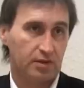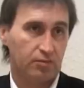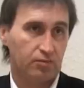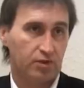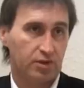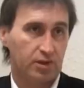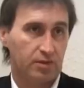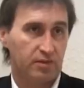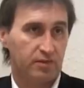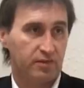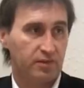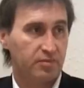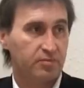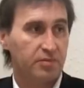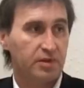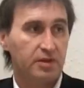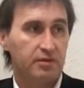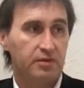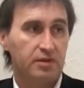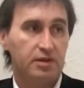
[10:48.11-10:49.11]
их может там
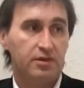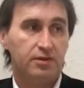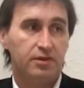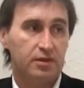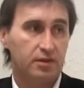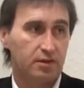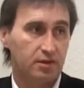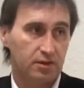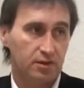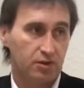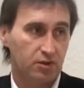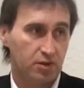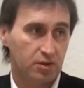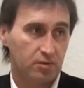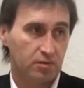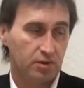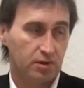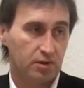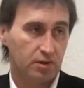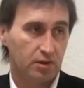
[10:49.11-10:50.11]
2,5-3 тысячи
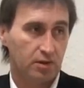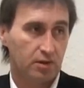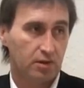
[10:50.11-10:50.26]
быть.